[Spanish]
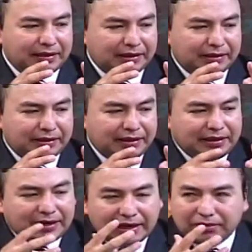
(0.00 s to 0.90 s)
esté
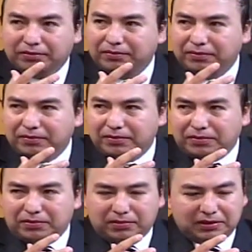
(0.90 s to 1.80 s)
enterado
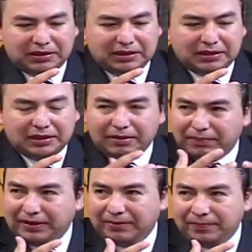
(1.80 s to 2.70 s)
y
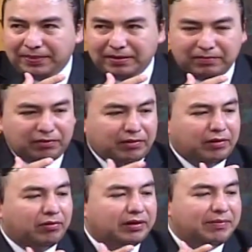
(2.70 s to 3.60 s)
sepa bueno, cuáles
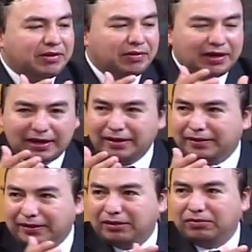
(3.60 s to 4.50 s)
son los caminos legales que
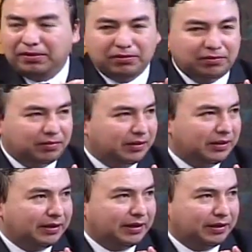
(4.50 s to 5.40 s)
están tomando en
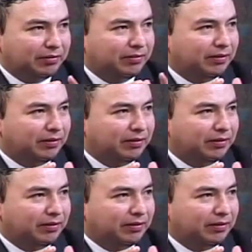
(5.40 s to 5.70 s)
este caso.